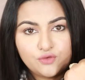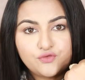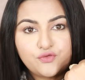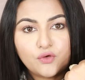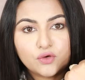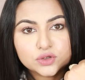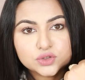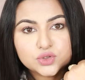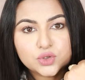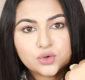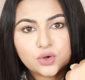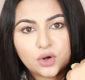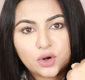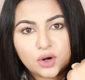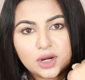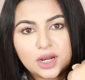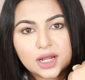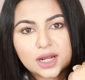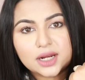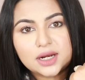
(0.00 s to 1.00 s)
ফোর্সও
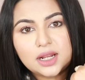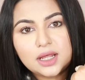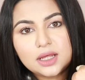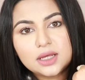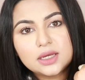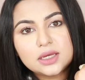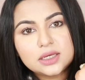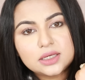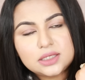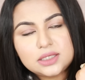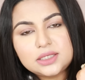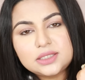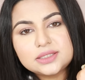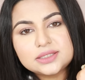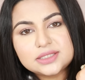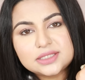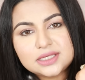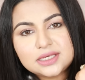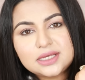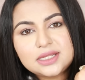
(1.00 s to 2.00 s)
করা লাগে না
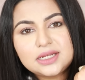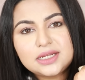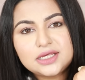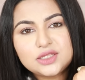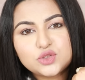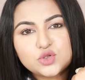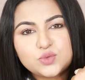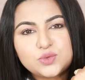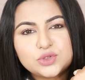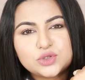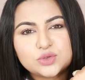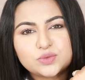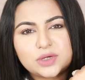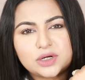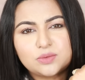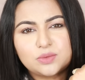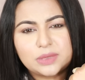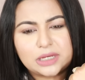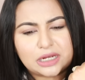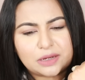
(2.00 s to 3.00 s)
ইজিলি তুমি
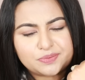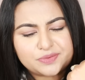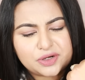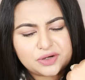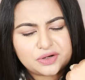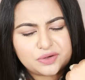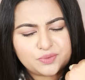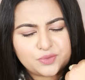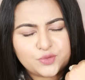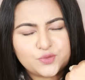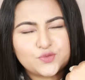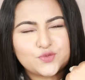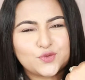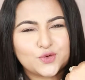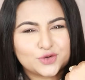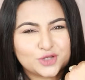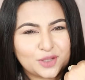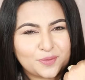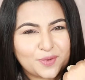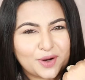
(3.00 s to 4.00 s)
তোমার মেকআপটা রিমুভ
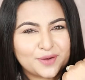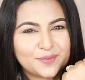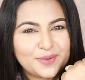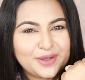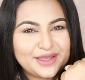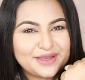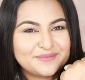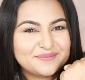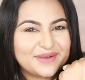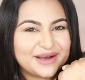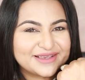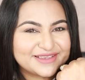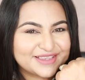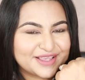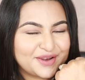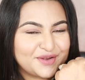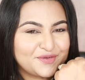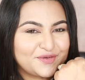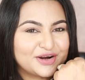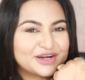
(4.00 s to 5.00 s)
করতে পারবে এই
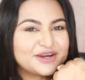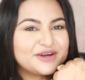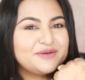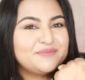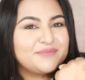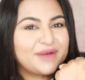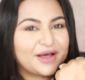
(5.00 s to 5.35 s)
মাইসেলা ওয়াটারের